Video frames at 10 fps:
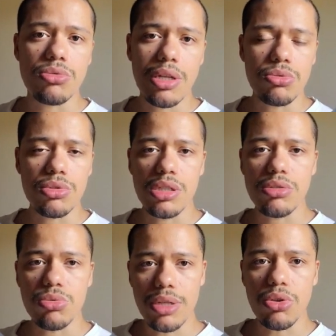Os alunos eles
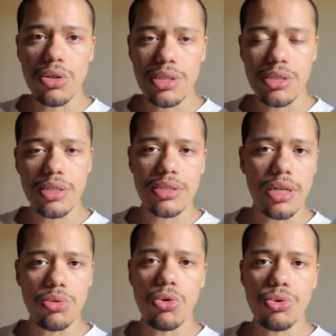não têm notas, eles
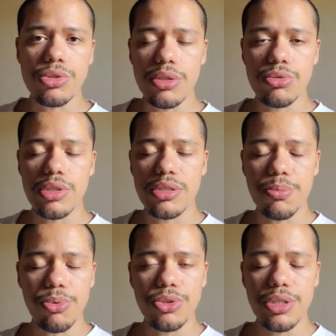ganham conceitos e assim
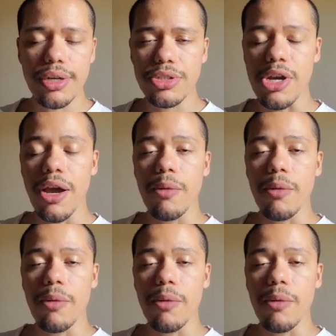por diante,